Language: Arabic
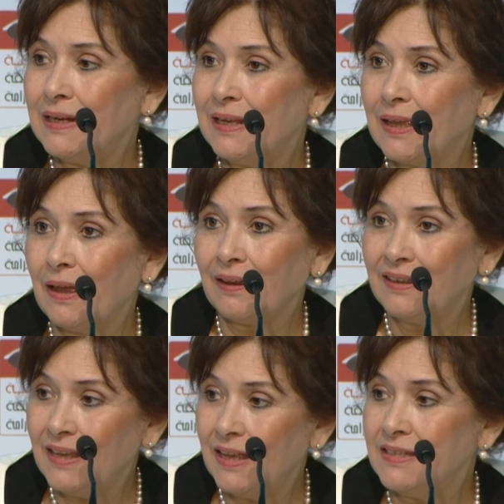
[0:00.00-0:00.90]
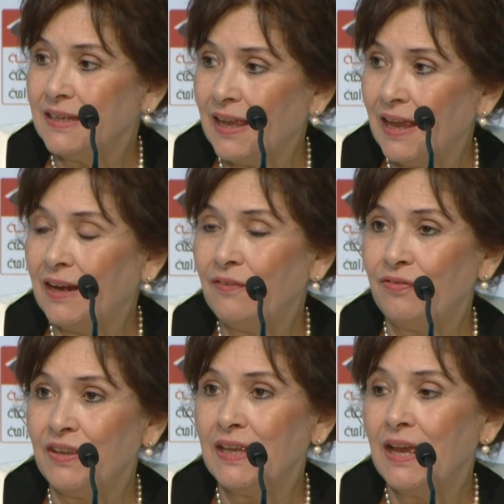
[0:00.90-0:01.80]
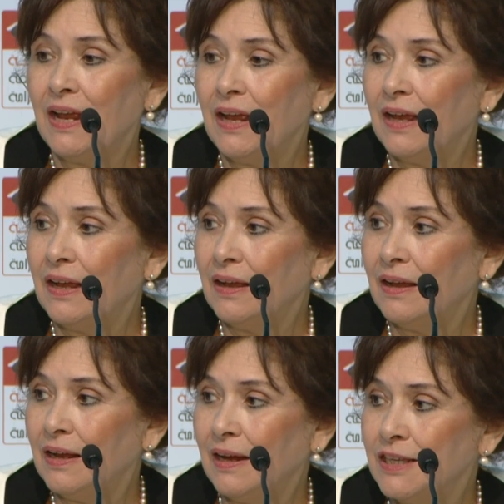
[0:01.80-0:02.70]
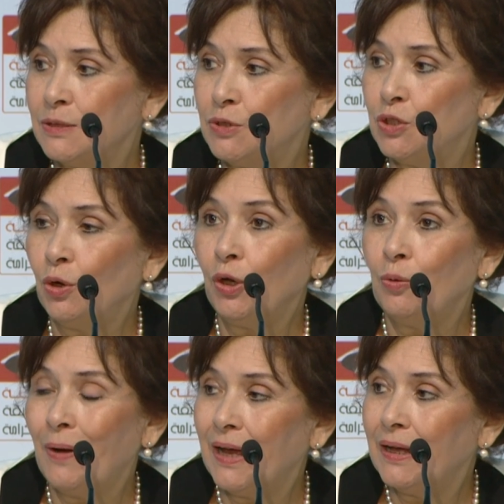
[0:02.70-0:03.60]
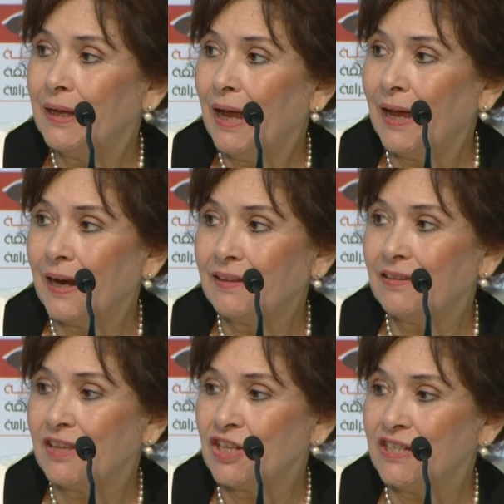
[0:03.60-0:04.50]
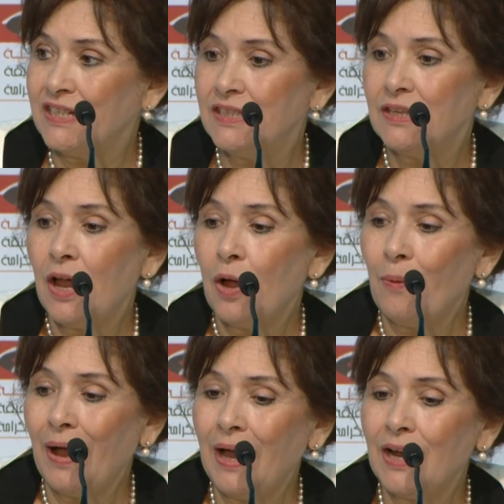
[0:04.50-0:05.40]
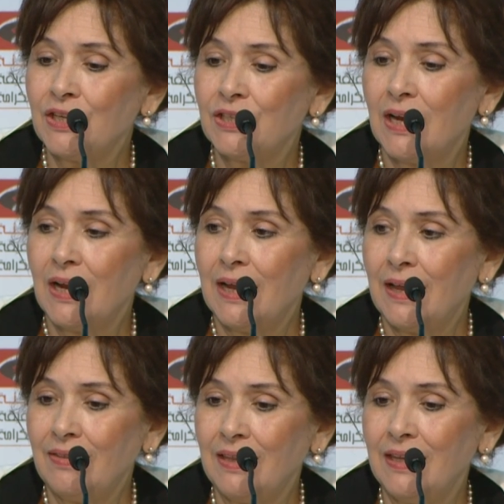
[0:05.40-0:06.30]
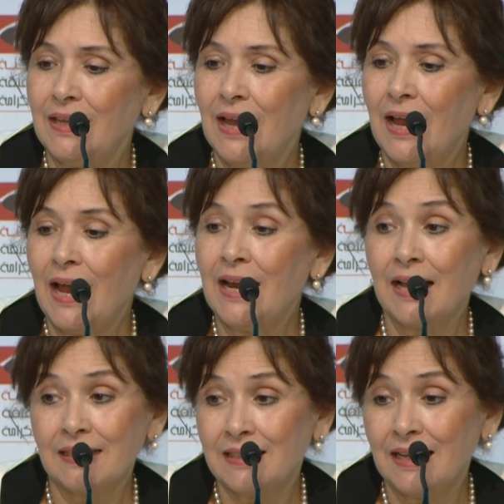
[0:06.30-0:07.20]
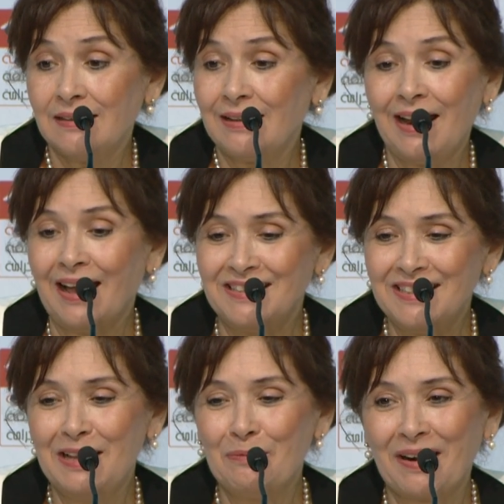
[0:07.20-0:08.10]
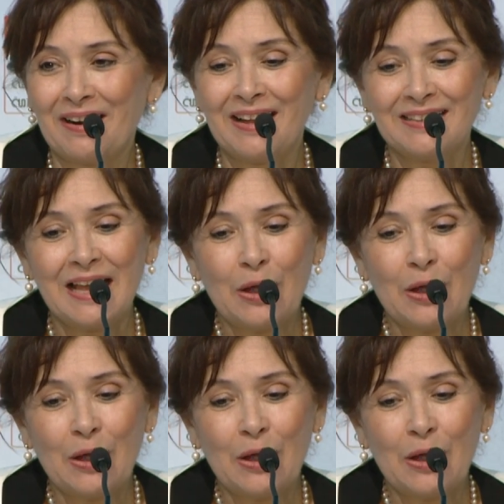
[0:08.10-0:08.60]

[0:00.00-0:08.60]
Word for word: اللي قيادي كان في آه، الحزب الشيوعي وحركة التجديد وعاش هذه النكسات العديد المرات